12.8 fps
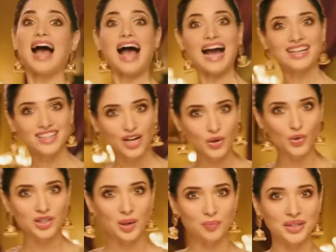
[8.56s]
ஆர்டிகா
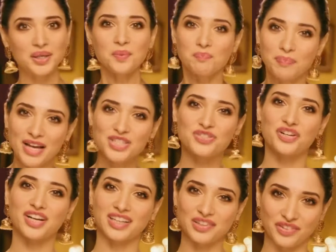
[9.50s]
கோல்ட் கம்பெனில பெஸ்ட்
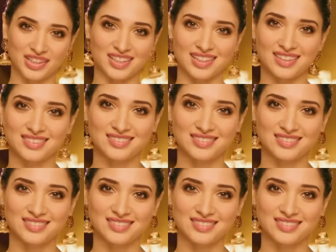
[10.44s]
ரேட்க்கு வித்துருங்க